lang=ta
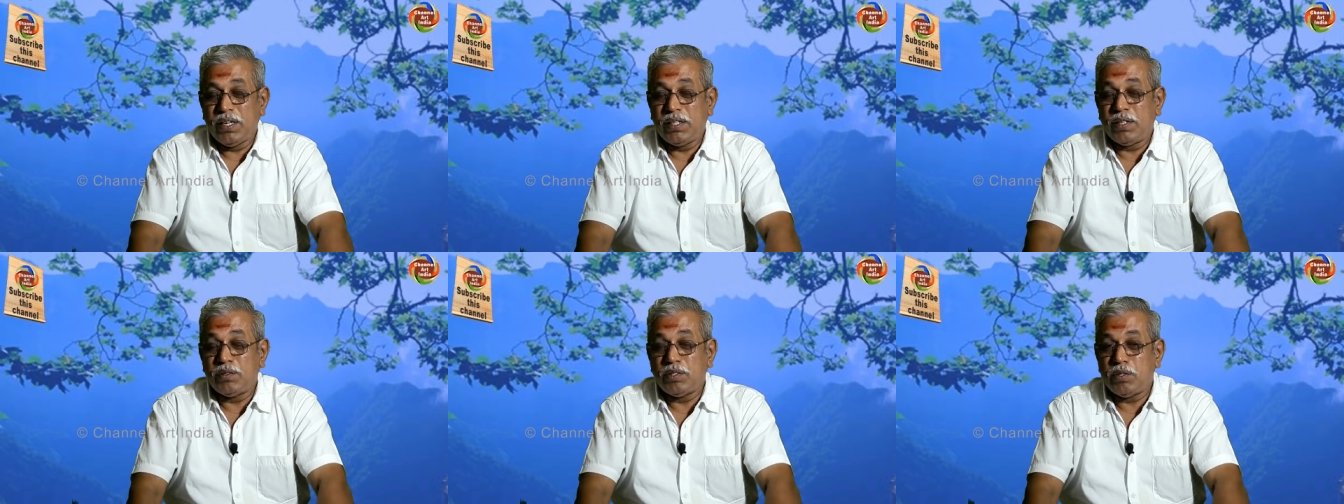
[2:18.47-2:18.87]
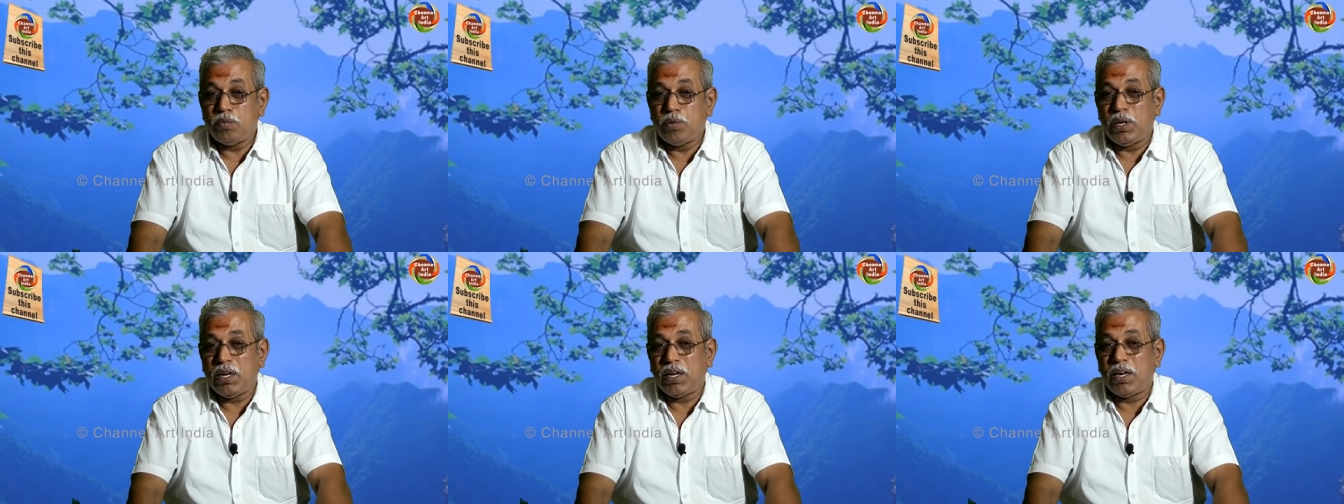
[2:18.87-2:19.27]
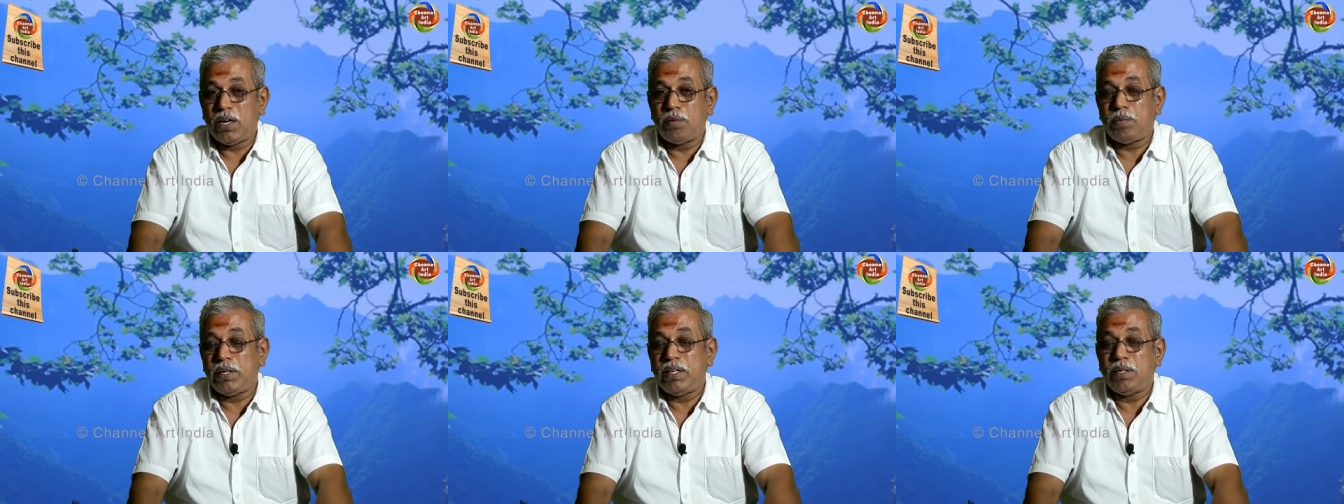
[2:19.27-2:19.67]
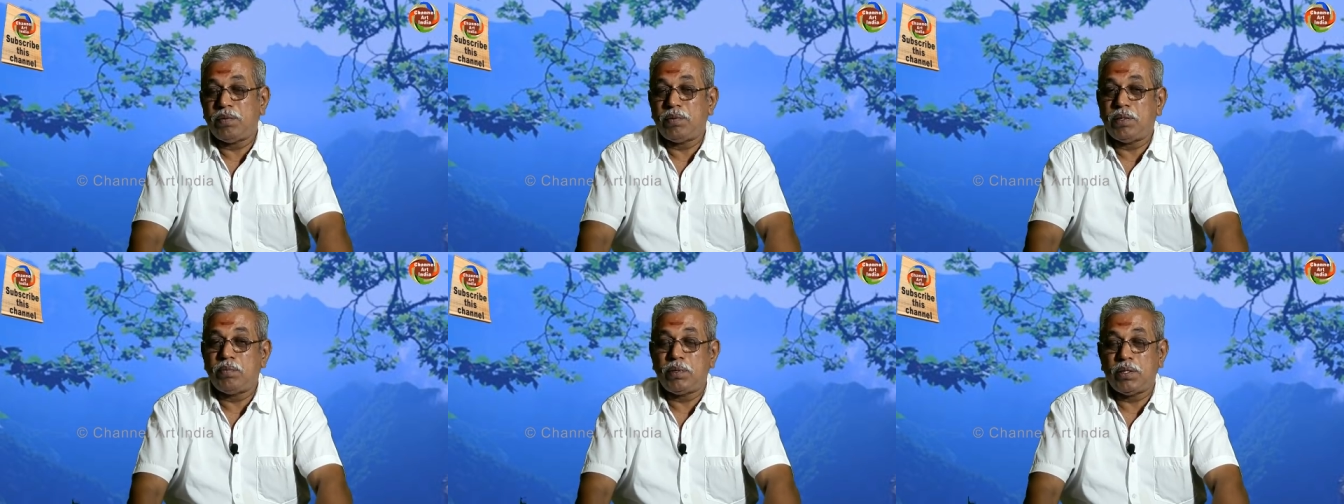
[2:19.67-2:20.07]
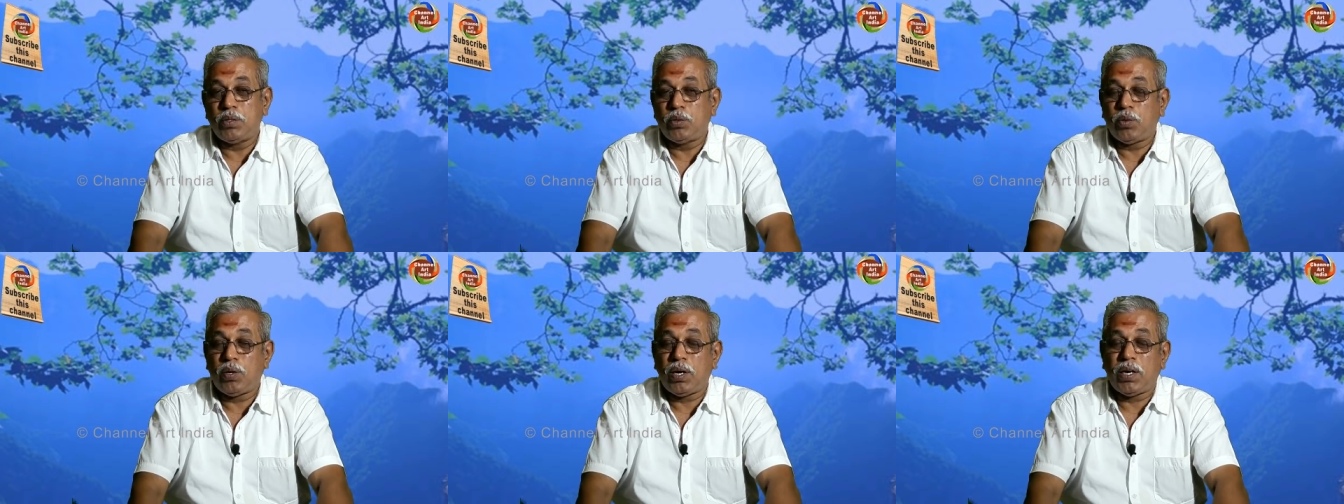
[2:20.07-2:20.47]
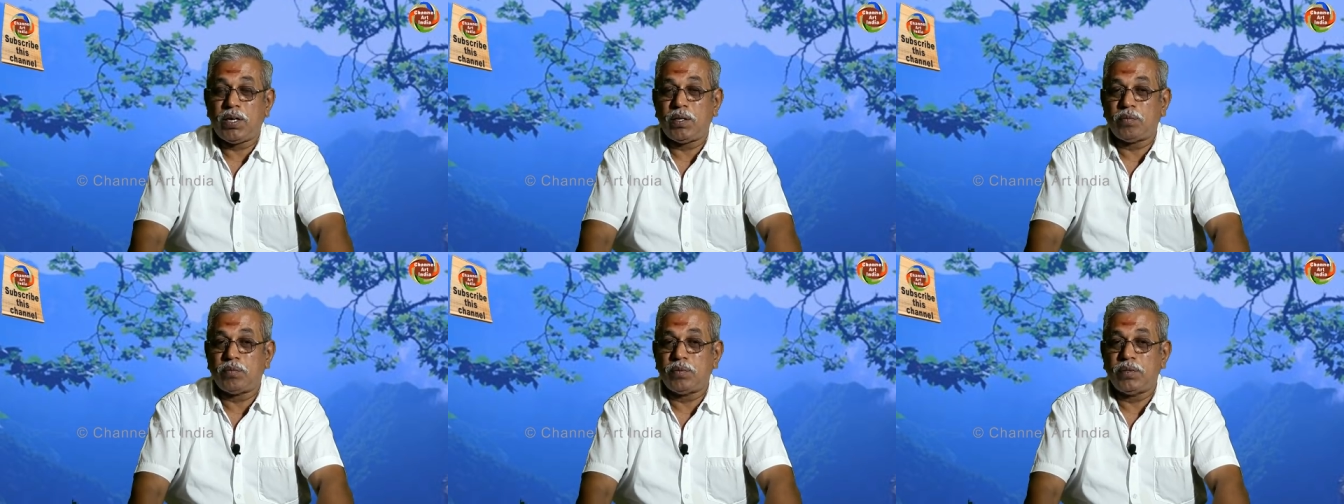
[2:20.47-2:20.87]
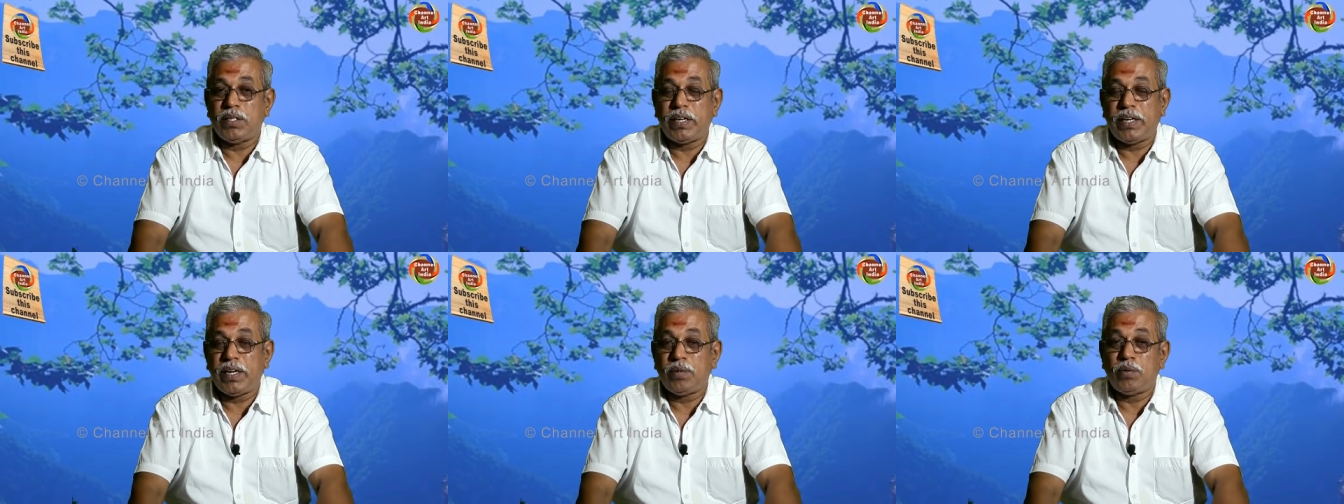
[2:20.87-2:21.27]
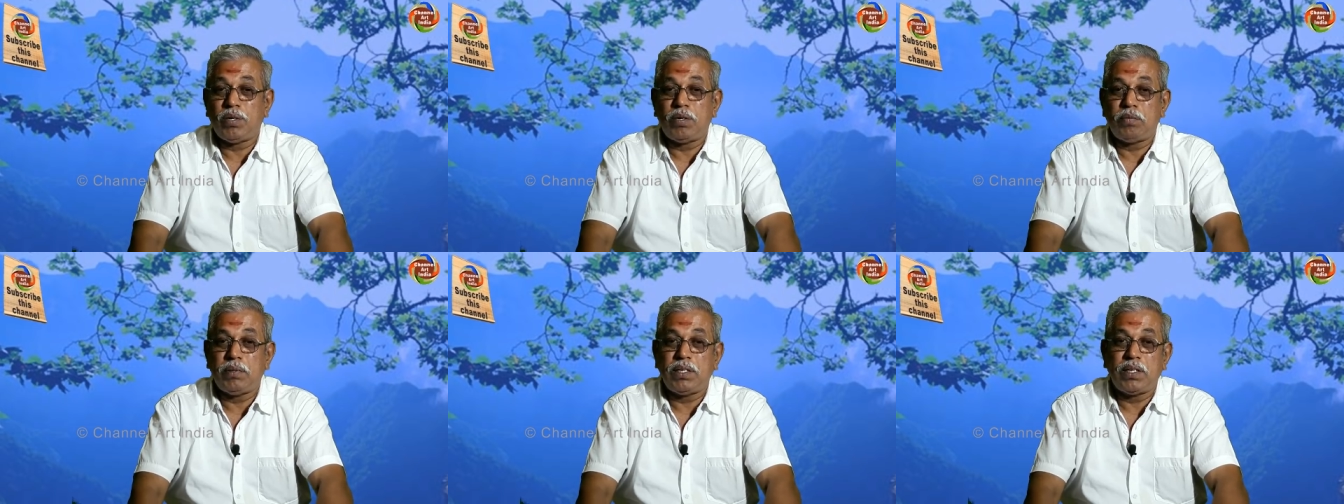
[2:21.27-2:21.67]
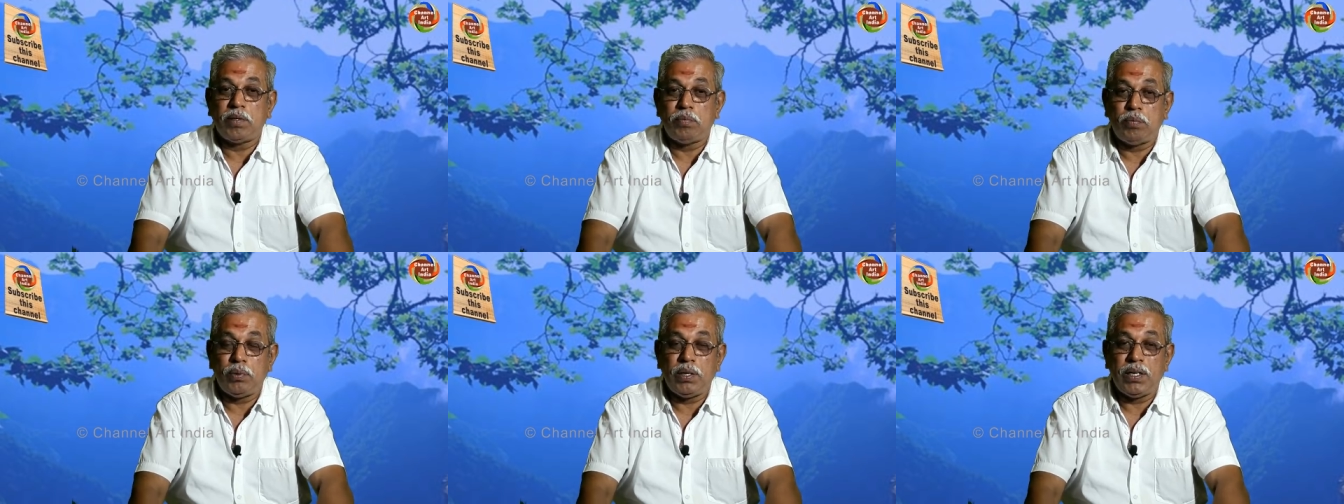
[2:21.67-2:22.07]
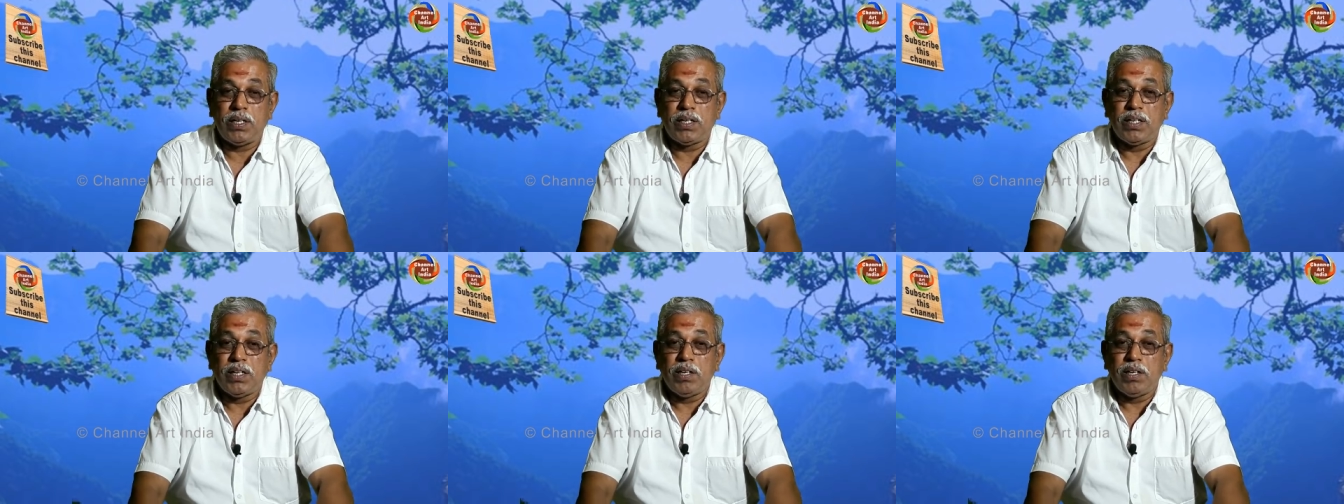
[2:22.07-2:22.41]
இது வந்து முன்னங்கால் மையம் என்பது தோராயம் இந்த கே ஒன் அப்படிங்கிற புள்ளி